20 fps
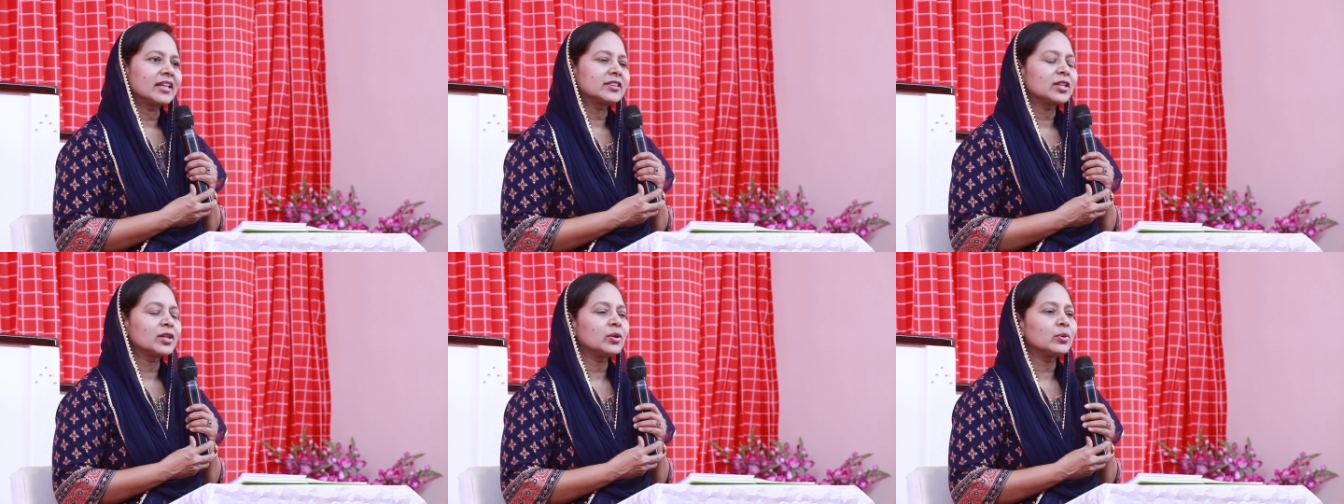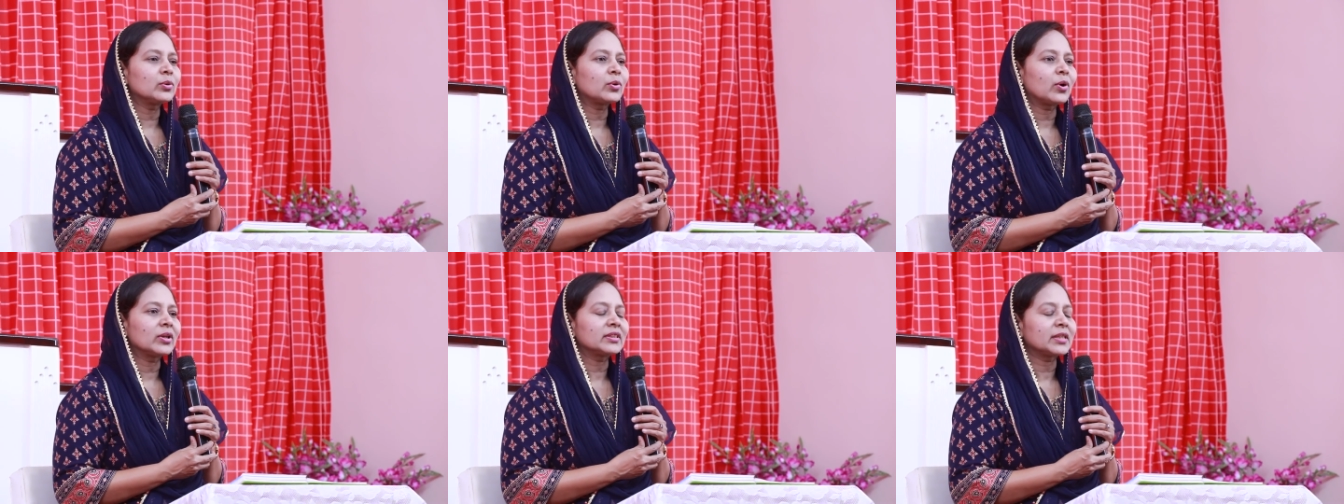
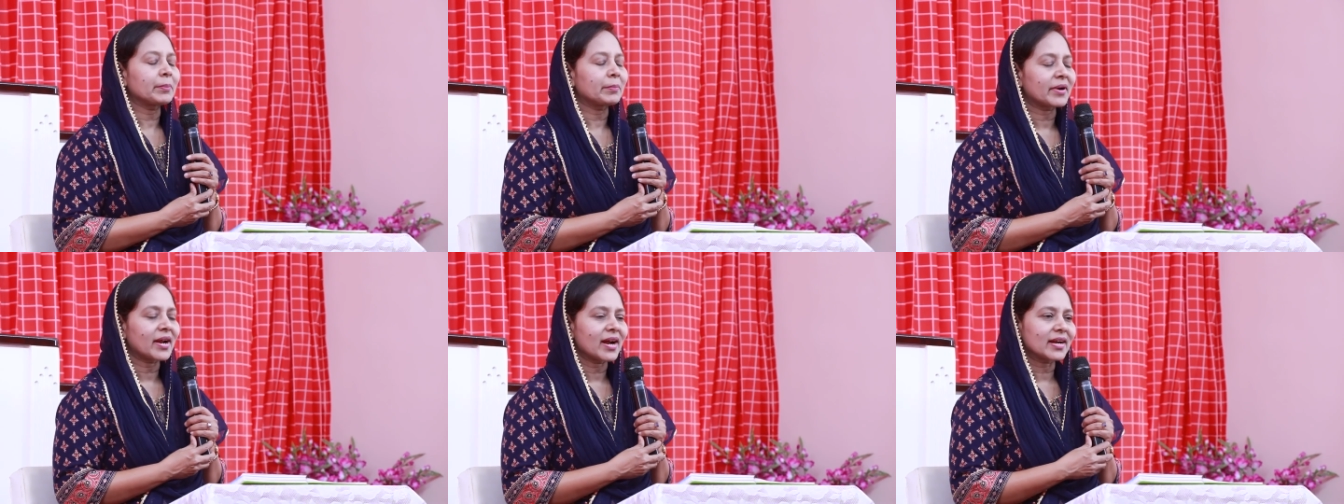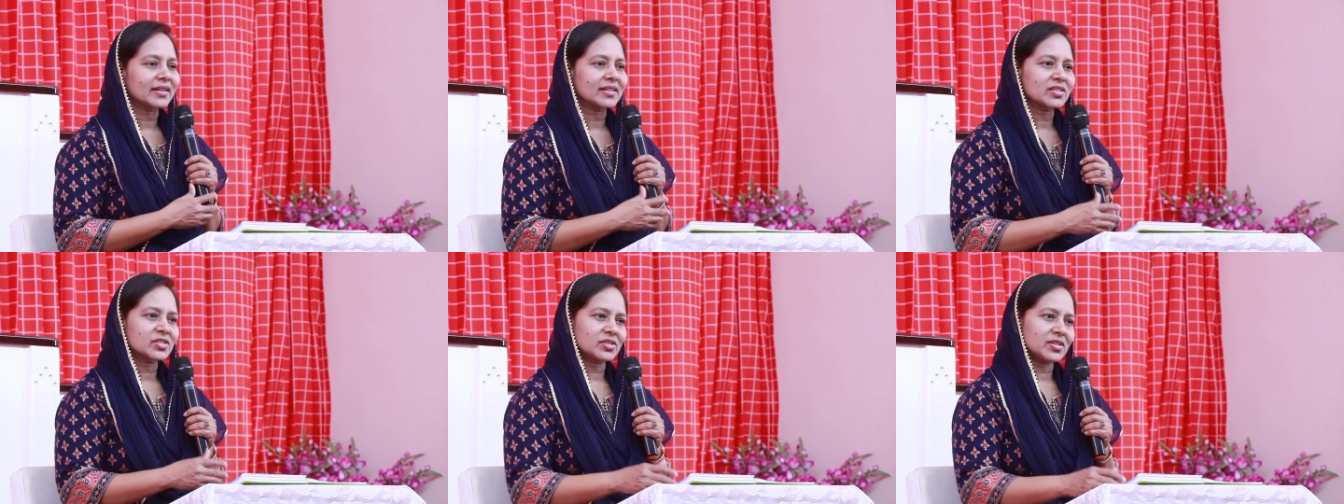అతను కొంత
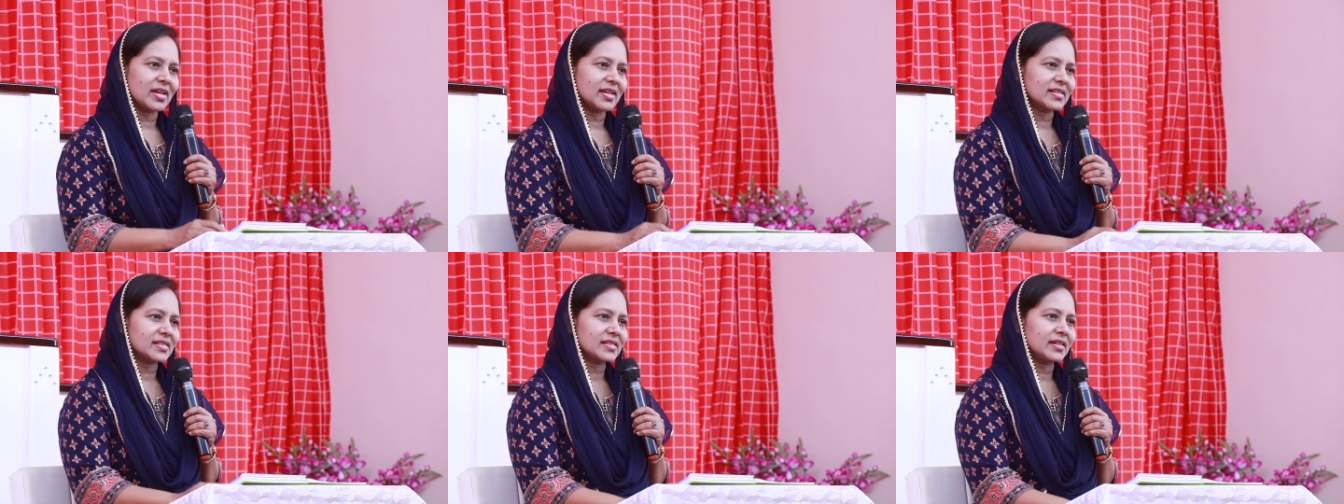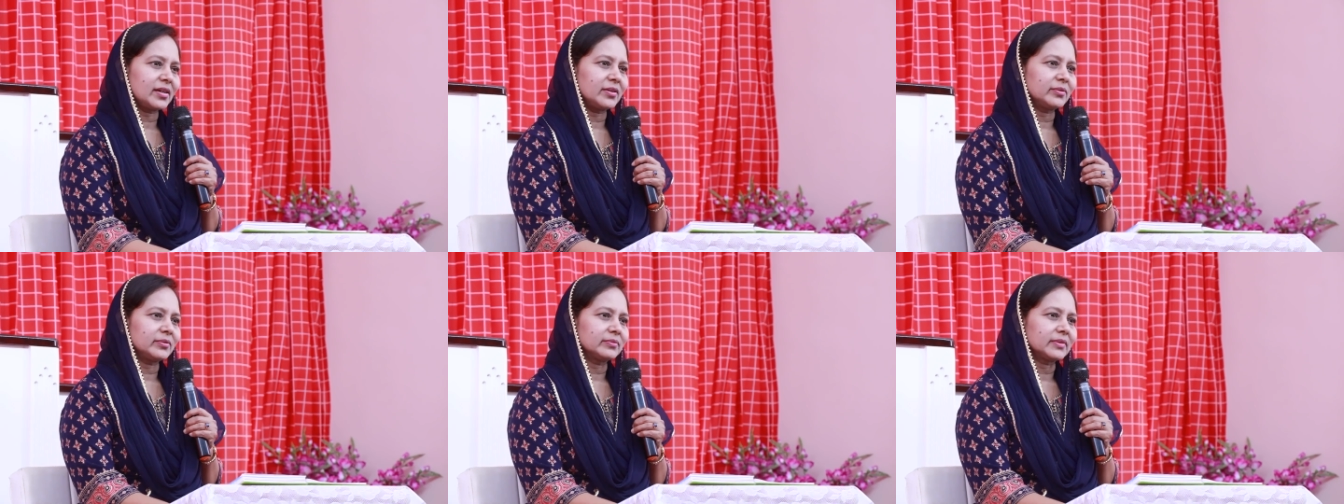ప్రాక్టీస్
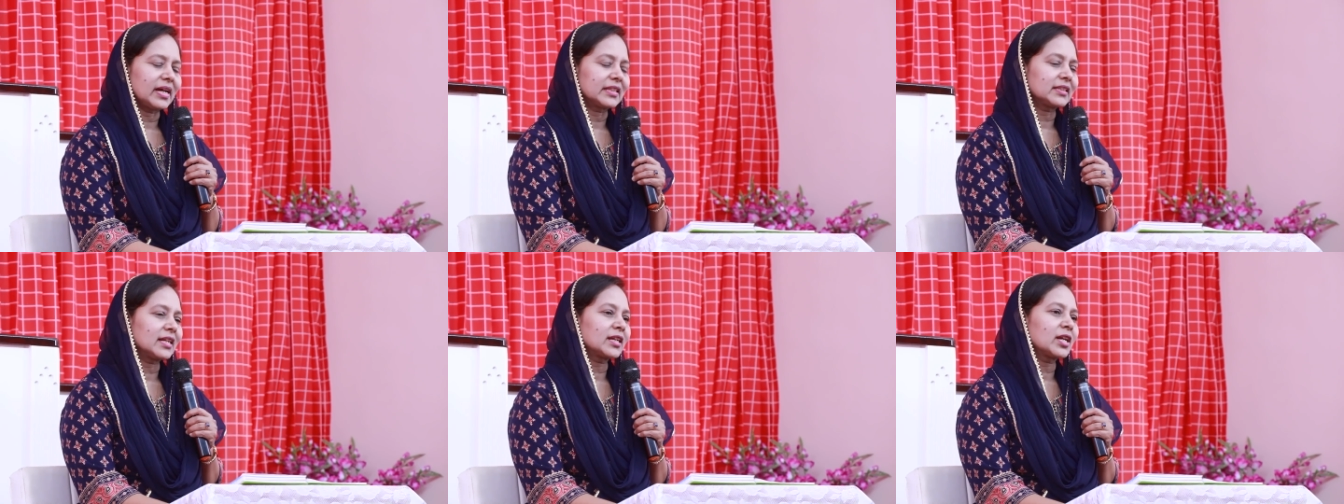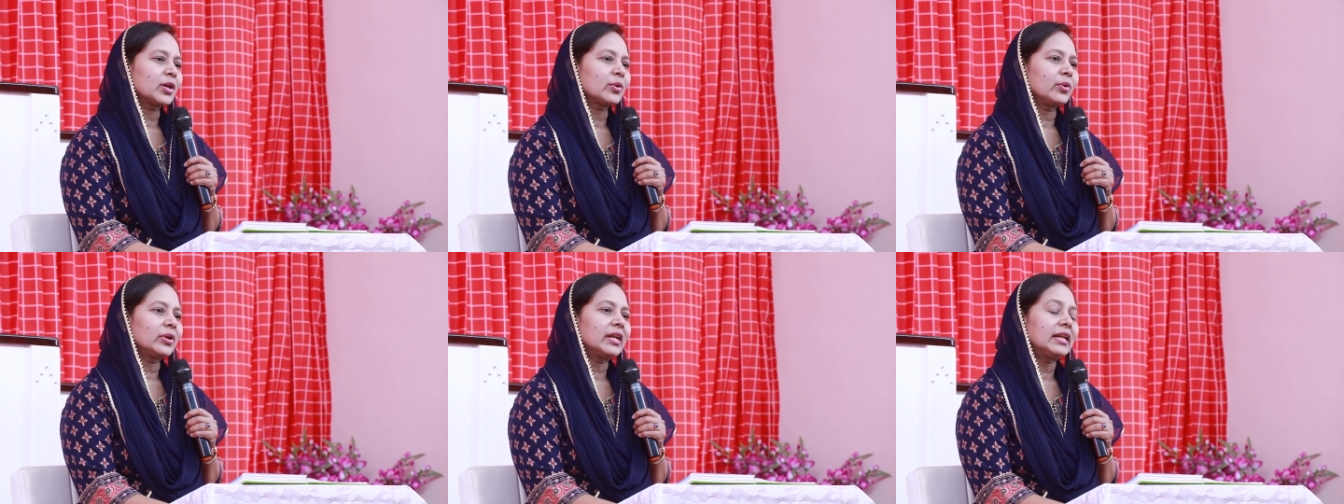చేస్తాడు
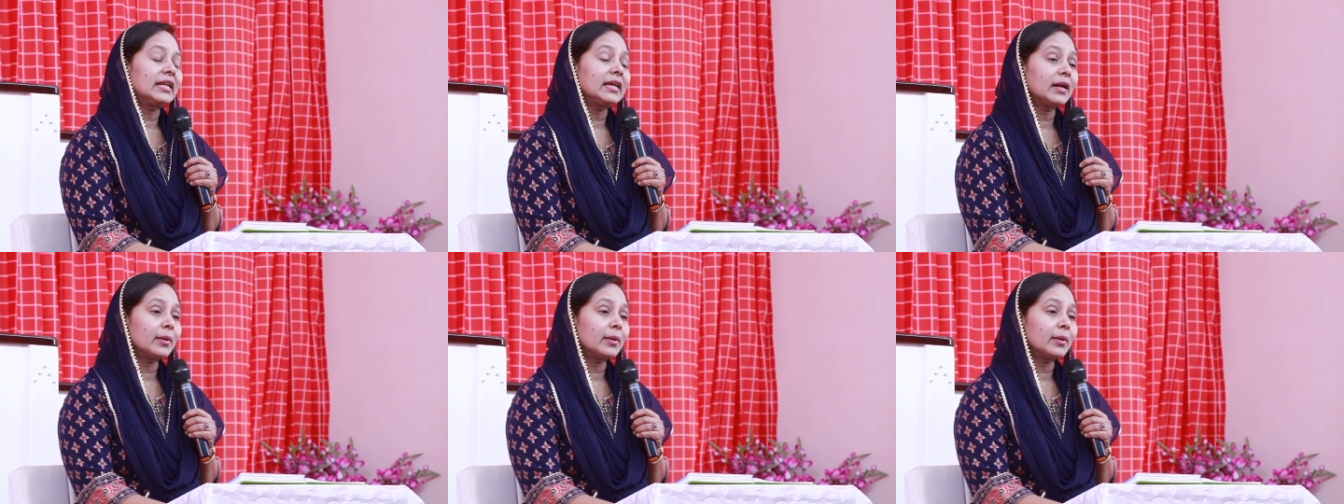అతనికి కొన్ని